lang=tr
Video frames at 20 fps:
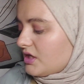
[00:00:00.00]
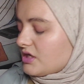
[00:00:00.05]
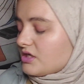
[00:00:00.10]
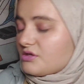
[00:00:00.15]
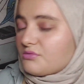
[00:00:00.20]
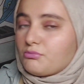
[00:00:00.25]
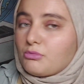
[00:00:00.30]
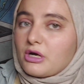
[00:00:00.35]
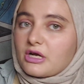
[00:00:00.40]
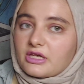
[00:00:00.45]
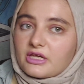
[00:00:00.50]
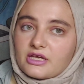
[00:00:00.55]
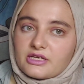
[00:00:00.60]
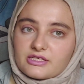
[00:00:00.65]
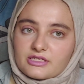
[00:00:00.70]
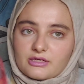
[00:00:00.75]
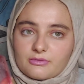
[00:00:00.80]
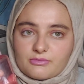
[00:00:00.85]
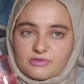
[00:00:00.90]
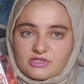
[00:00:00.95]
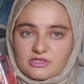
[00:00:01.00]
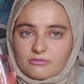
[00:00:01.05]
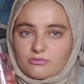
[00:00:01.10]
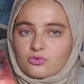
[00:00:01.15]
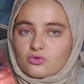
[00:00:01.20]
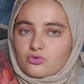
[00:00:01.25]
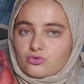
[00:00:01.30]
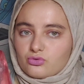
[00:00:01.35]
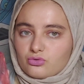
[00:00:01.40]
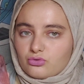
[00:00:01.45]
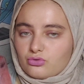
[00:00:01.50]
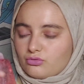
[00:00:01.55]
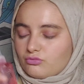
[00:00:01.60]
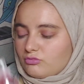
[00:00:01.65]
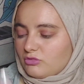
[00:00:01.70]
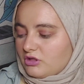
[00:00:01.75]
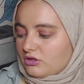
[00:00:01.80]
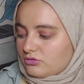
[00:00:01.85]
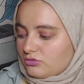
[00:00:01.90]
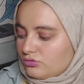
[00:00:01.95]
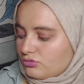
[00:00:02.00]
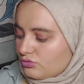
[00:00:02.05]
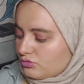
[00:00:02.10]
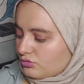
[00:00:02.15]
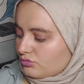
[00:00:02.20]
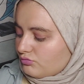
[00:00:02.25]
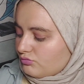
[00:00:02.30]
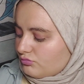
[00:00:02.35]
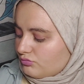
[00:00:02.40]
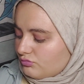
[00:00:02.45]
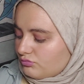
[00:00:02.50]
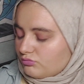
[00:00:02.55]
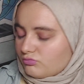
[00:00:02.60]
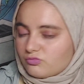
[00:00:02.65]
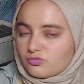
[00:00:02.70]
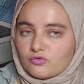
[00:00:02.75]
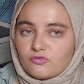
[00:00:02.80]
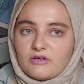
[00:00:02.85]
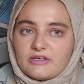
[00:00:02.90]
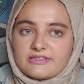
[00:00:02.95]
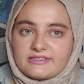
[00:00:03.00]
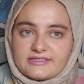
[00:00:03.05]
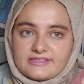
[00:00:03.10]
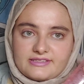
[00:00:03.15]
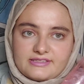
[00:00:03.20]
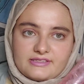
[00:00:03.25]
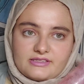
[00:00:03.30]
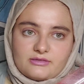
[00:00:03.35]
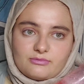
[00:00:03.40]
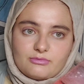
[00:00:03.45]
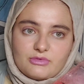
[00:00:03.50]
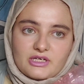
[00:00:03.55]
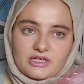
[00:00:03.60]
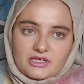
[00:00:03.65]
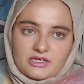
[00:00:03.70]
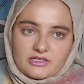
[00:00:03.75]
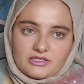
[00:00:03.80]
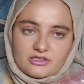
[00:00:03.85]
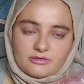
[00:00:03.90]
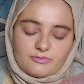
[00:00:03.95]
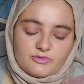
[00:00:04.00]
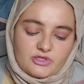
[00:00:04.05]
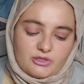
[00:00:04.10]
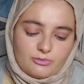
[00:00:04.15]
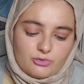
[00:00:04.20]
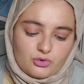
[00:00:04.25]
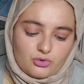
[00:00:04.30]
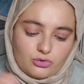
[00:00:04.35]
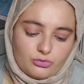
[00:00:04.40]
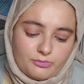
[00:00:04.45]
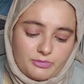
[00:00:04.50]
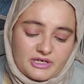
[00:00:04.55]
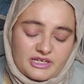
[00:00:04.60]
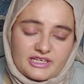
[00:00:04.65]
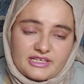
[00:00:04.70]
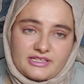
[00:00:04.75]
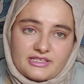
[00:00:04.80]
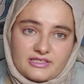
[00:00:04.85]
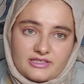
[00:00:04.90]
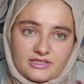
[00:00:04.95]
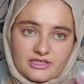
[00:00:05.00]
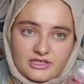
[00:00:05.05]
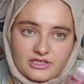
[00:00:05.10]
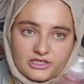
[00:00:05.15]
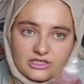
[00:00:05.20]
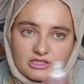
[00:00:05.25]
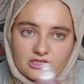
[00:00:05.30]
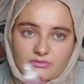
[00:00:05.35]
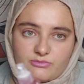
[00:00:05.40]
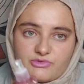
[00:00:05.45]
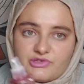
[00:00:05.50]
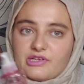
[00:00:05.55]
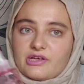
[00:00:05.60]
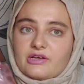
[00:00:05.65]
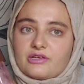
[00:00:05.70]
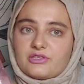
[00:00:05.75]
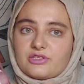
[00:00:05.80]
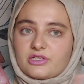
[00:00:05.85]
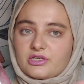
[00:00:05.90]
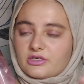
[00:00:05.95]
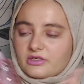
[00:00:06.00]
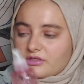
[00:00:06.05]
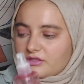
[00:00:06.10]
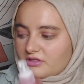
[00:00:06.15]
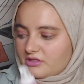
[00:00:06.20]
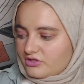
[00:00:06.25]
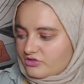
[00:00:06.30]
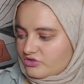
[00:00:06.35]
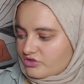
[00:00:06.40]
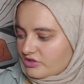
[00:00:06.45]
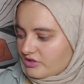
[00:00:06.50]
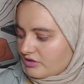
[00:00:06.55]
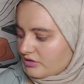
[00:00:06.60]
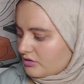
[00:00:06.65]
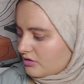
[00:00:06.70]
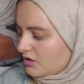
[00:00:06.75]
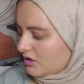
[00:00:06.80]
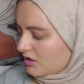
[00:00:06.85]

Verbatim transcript: Şimdi makyaj temizleme suyumu alıyorum. Watson's makyaj temizleme suyu paketini değiştirdim sadece arkadaşlar.